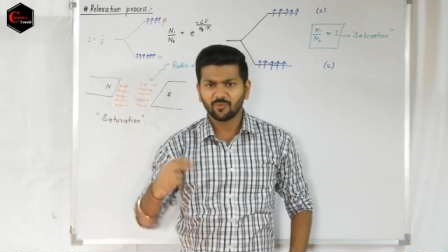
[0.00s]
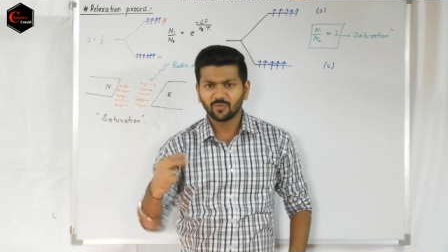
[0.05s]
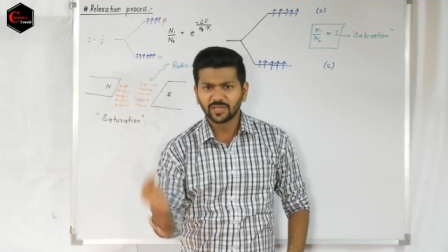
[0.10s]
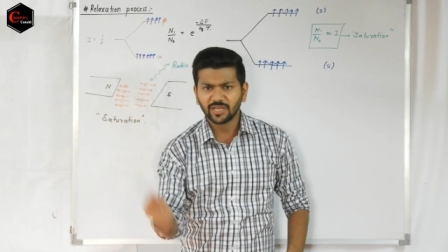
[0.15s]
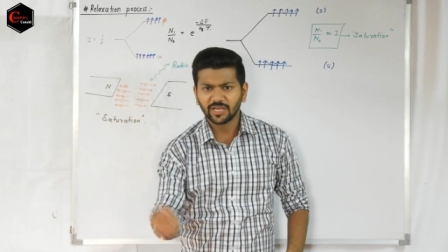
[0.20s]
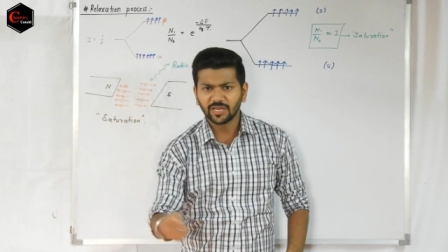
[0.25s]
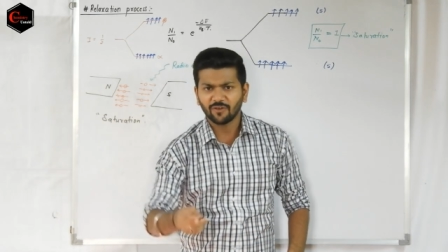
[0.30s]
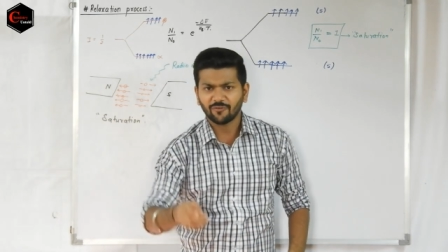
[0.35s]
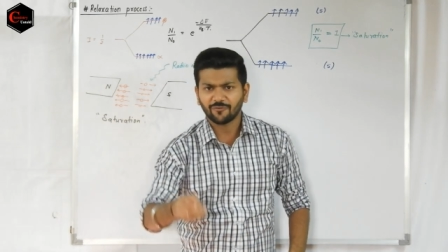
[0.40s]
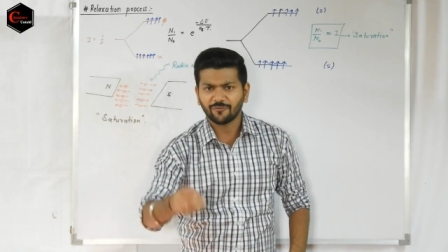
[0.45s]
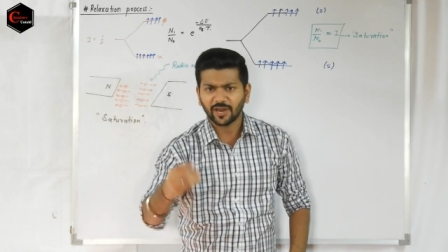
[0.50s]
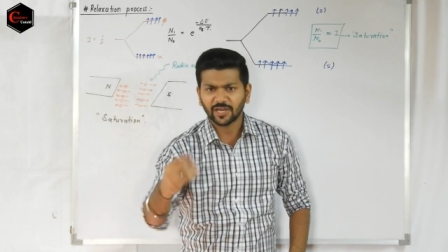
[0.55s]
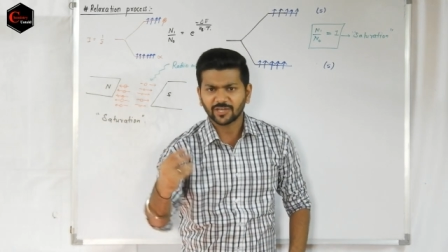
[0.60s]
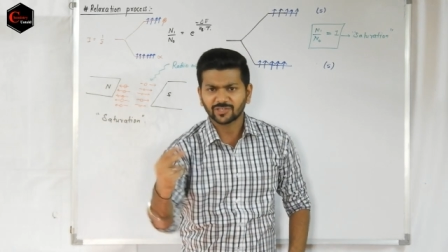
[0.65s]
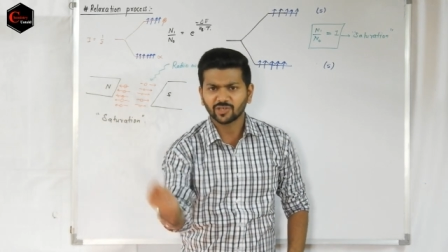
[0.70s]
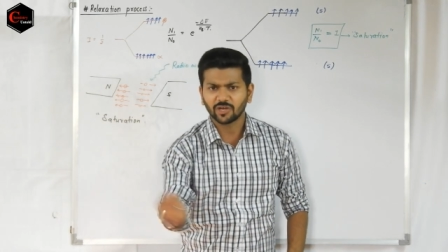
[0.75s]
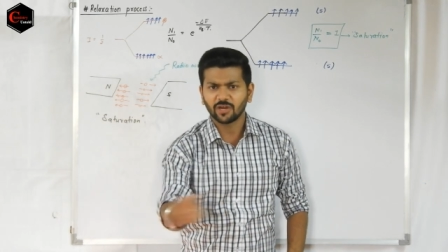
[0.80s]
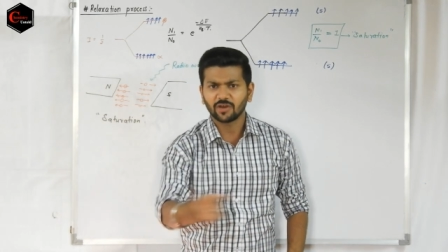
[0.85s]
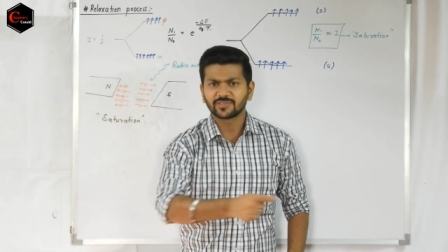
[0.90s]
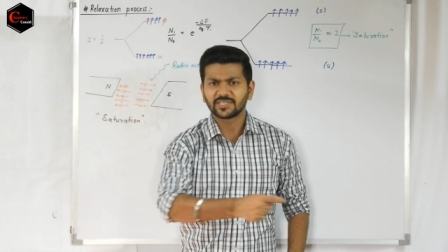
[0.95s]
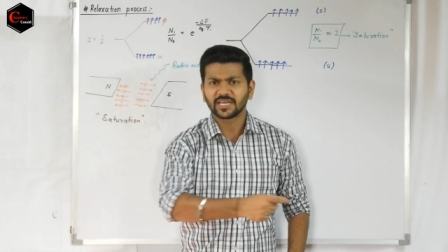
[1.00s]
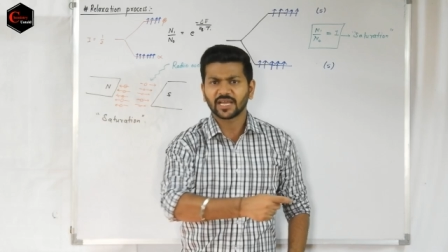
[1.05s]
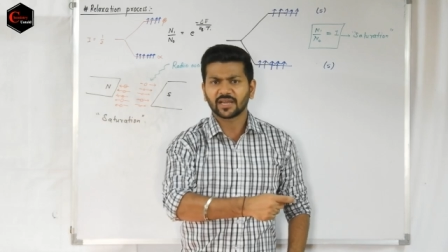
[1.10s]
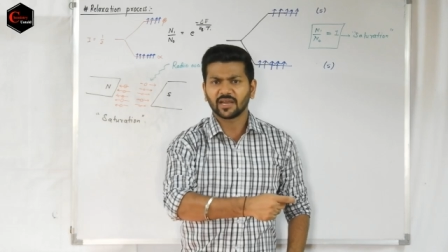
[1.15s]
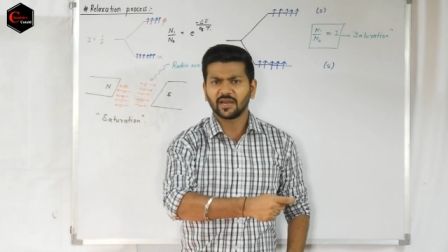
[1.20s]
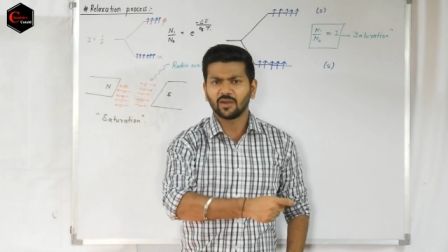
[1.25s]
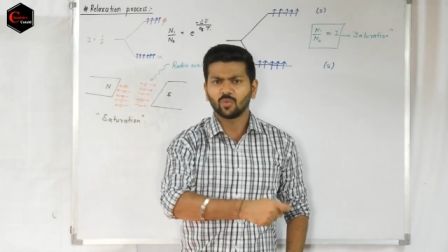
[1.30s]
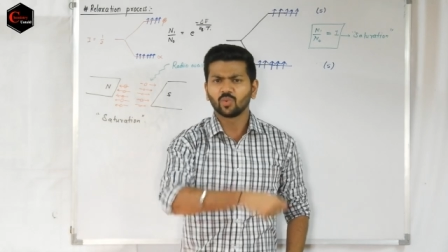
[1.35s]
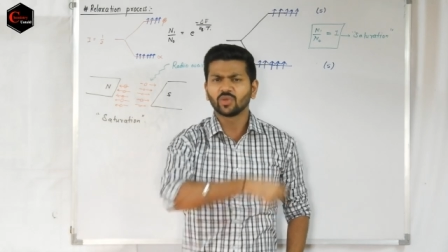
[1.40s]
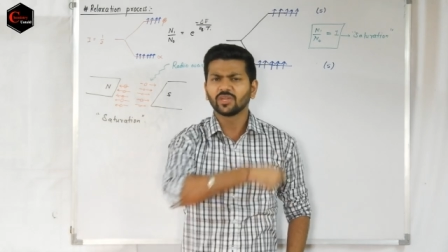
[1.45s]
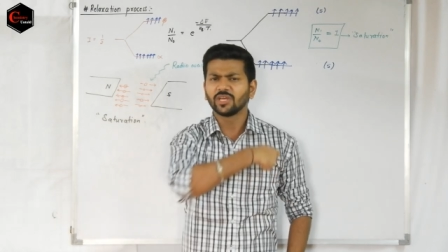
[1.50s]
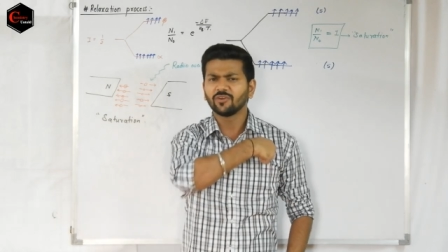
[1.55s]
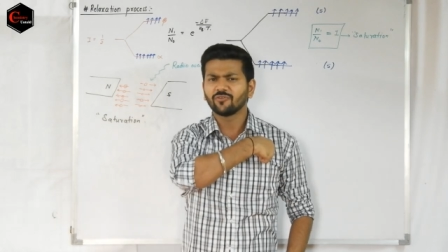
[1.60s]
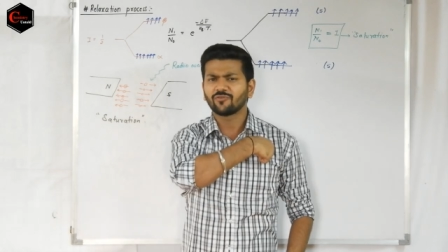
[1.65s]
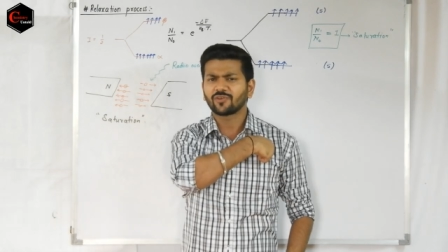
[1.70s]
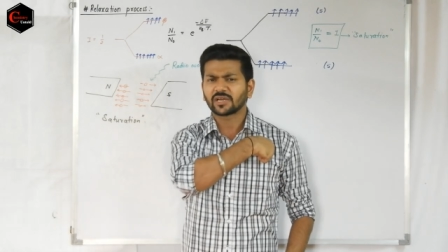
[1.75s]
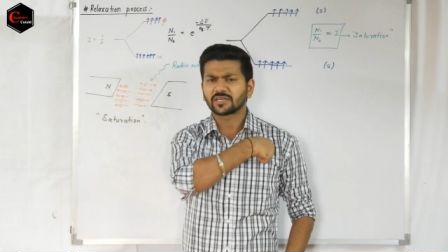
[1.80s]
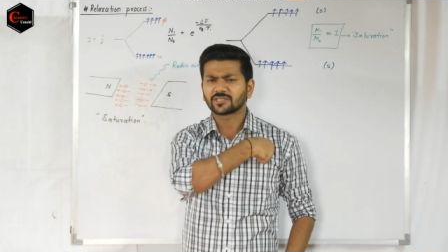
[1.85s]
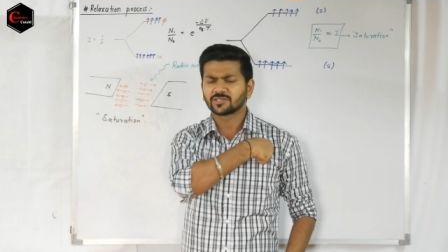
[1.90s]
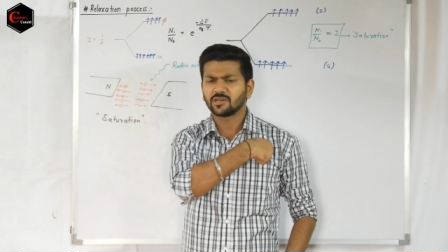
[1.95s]
विद इन अ फ्रैक्शन ऑफ सेकेंड विद इन
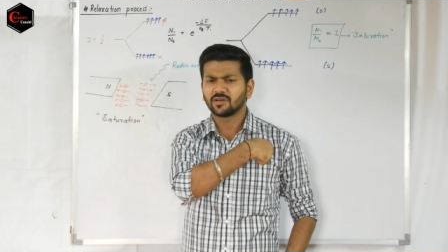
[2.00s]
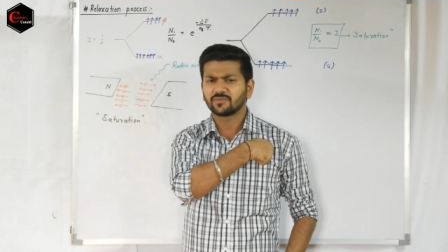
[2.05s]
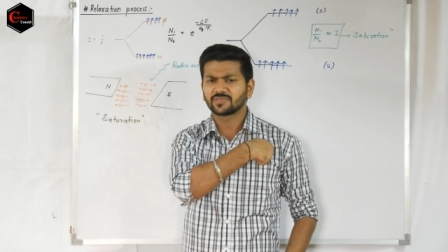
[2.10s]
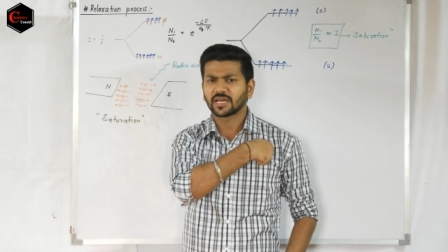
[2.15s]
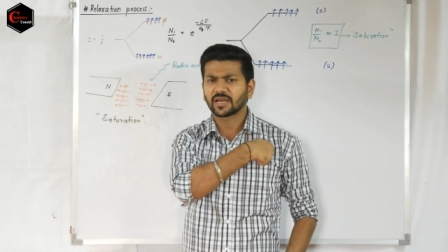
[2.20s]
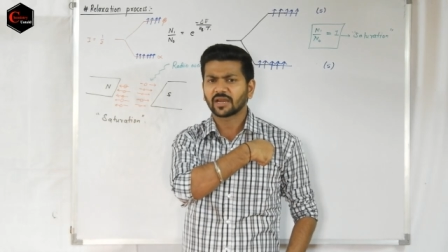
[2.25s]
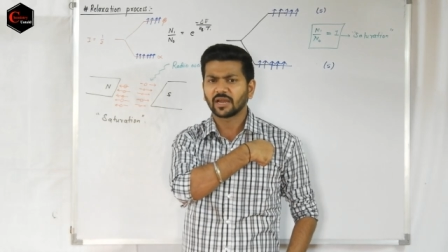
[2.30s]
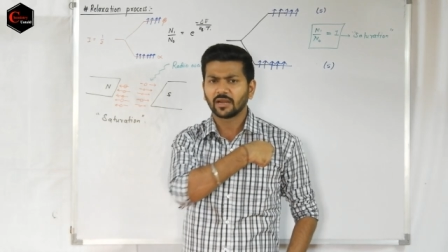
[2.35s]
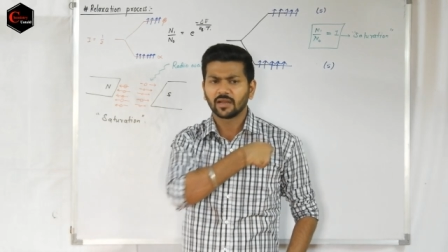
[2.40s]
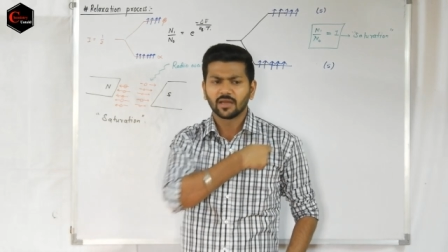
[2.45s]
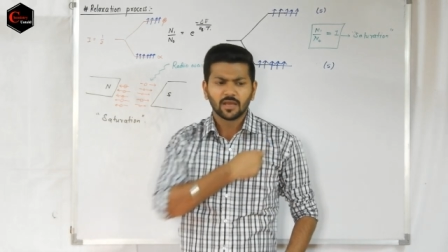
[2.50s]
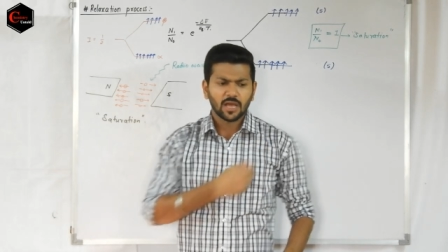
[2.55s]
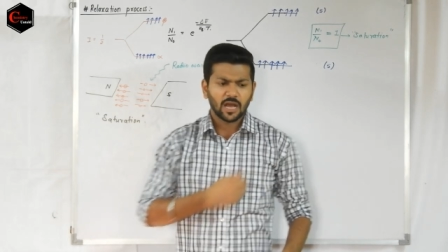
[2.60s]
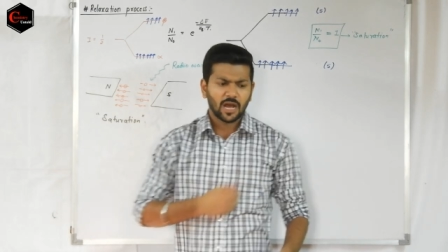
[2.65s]
फ्रैक्शन ऑफ सेकेंड